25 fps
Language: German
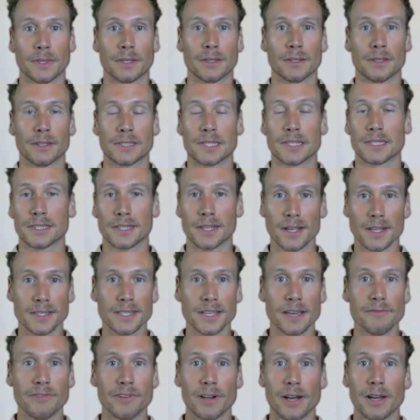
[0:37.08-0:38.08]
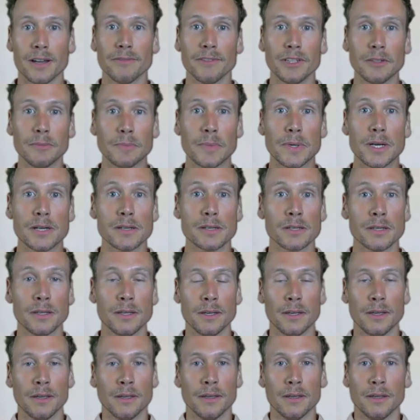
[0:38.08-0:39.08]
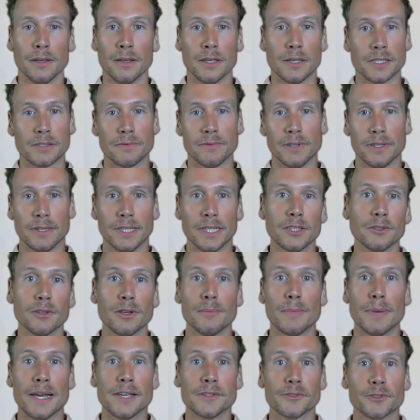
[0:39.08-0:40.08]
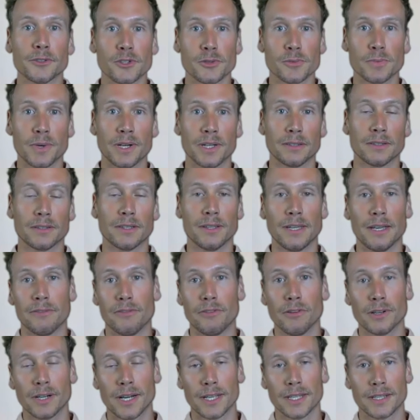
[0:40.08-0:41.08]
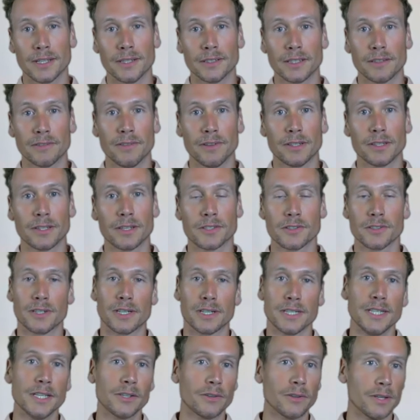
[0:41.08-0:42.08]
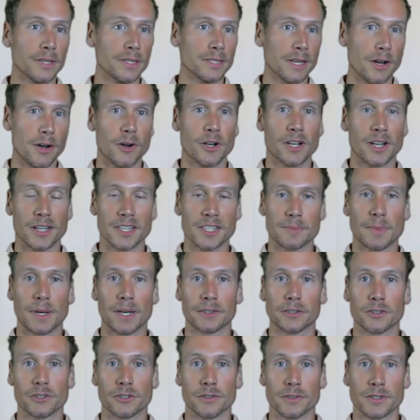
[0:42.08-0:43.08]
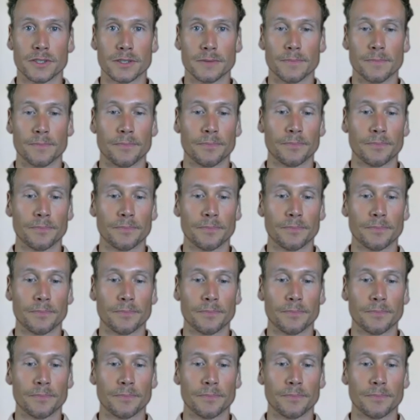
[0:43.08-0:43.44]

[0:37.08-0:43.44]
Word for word: Es ist ganz einfach anwendbar es wird nicht nur im Leistungssport erfolgreich angewandt, sondern ihr könnt es auch ganz praktisch nutzen.